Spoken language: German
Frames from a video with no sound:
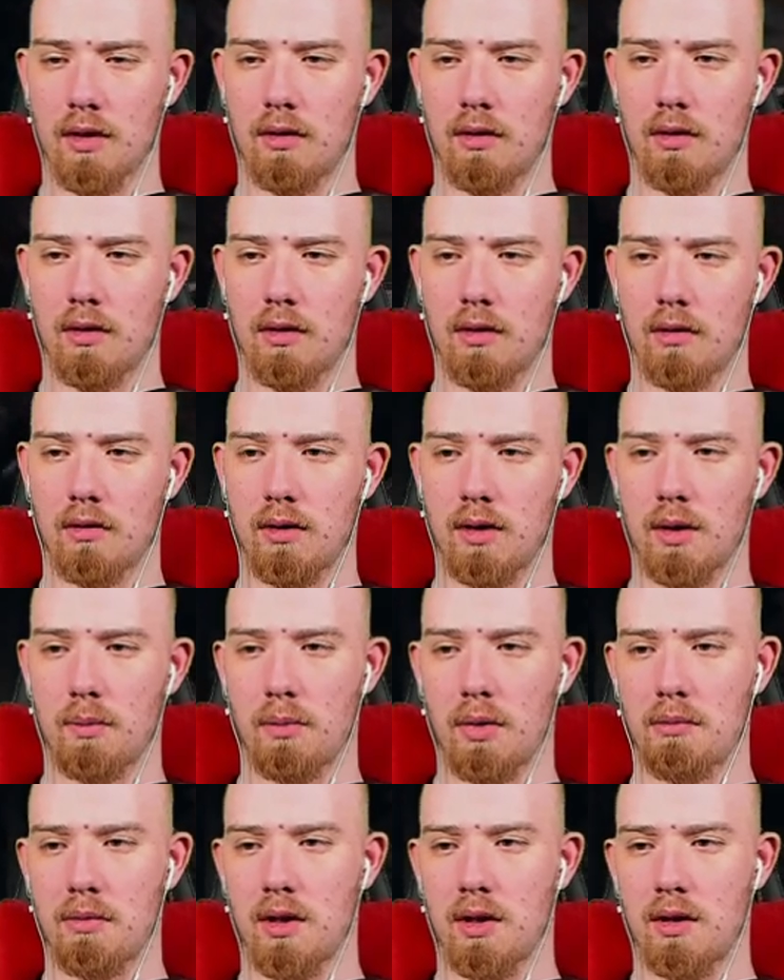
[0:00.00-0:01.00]
Da, ich
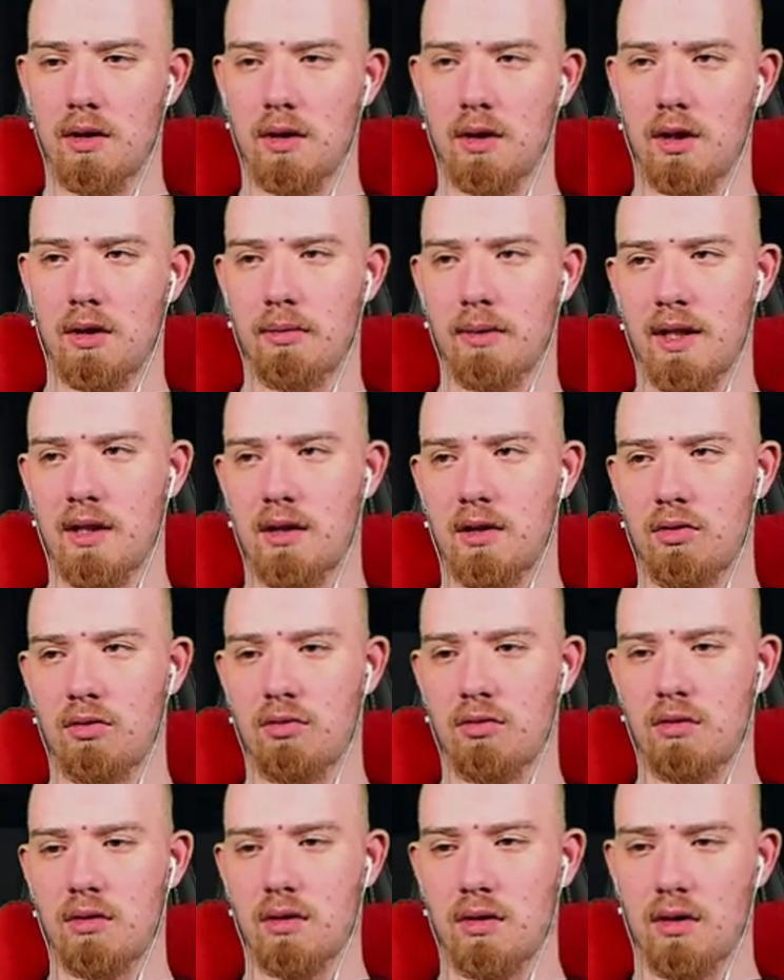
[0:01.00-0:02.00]
bin mir, ich weiß
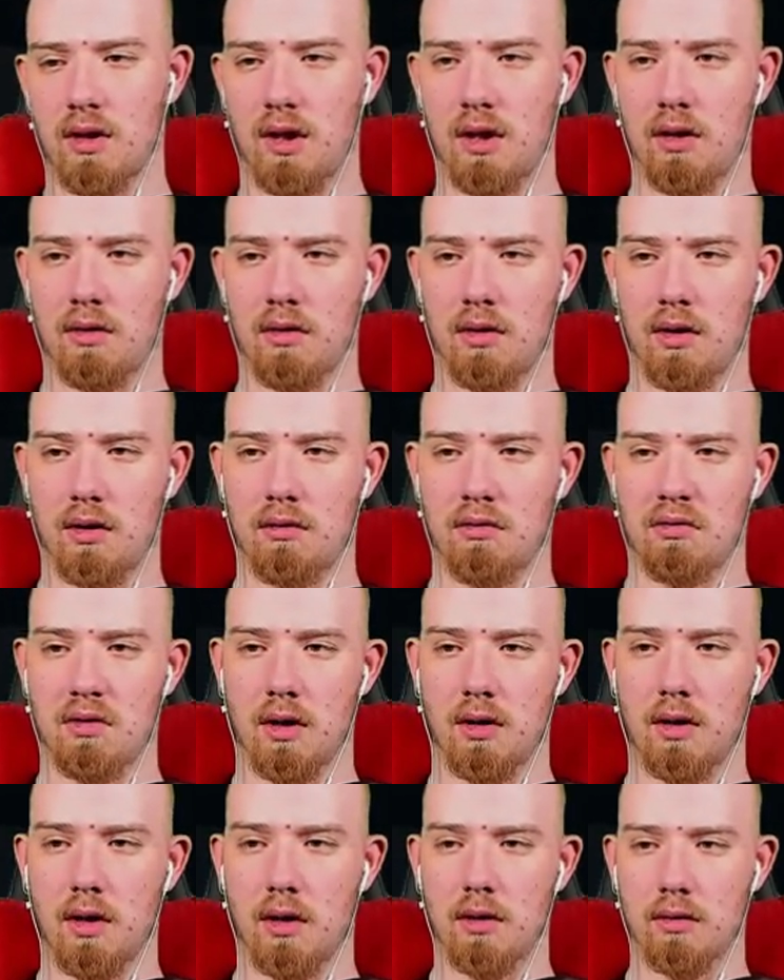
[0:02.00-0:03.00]
und ich, äh,
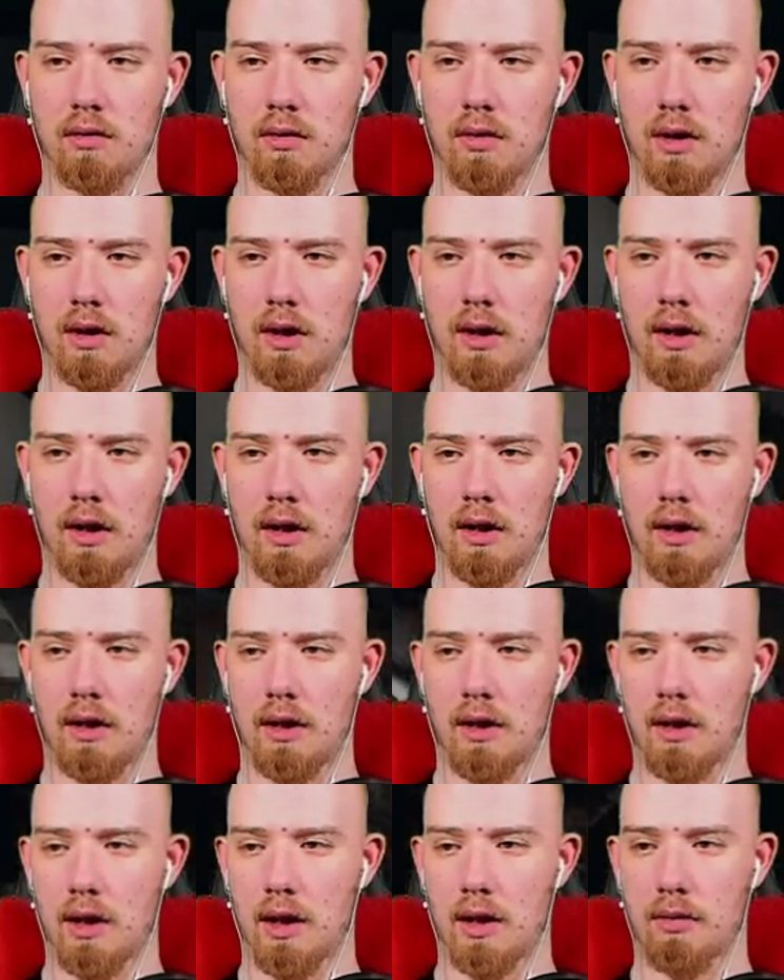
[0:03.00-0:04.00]
keine Ahnung.
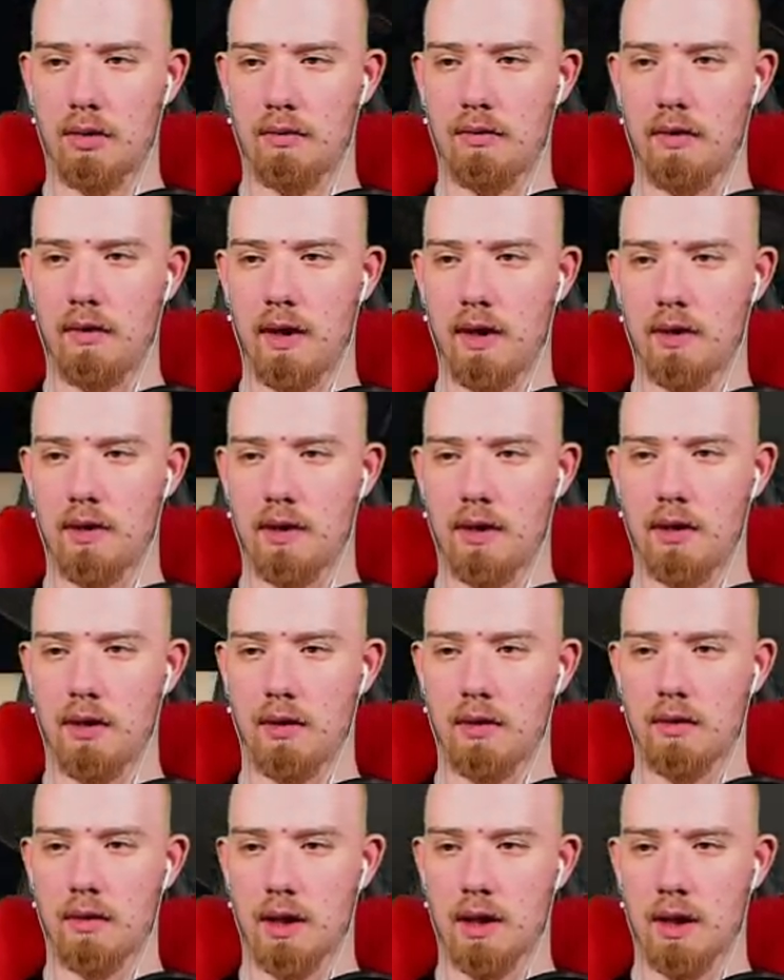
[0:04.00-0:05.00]
Aber wir werden sehen.